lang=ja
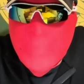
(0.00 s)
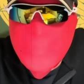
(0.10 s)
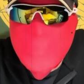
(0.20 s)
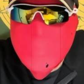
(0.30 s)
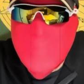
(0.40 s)
この
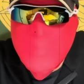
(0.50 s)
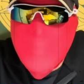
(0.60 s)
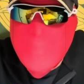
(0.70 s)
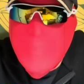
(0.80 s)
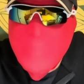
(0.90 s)
事件も
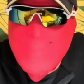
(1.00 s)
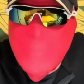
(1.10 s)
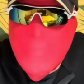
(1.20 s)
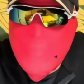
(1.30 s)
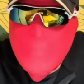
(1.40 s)
闇に
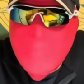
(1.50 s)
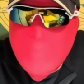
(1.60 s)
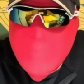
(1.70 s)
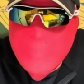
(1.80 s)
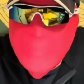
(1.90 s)
葬られる